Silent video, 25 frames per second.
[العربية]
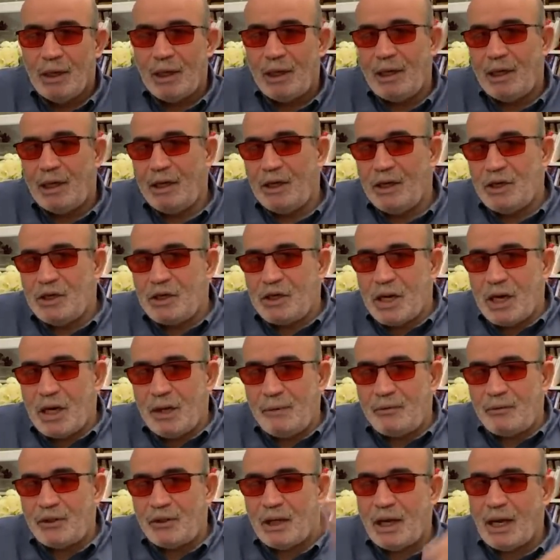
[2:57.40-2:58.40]
اللي
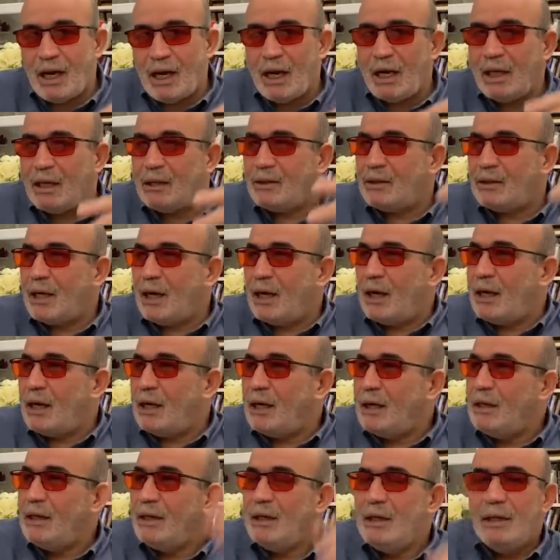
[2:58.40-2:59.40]
جايب سلعه
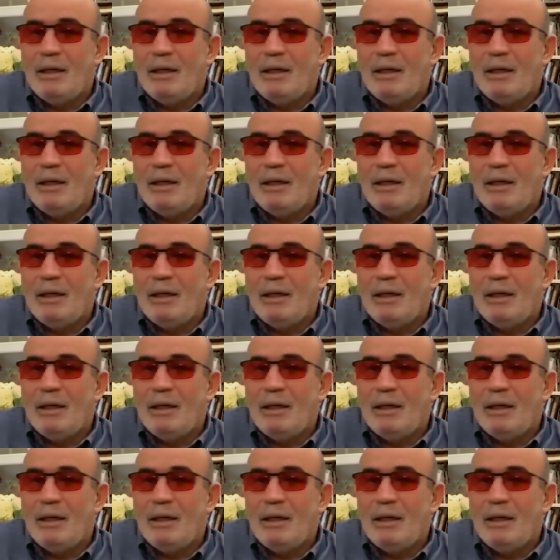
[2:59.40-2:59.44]
نتاع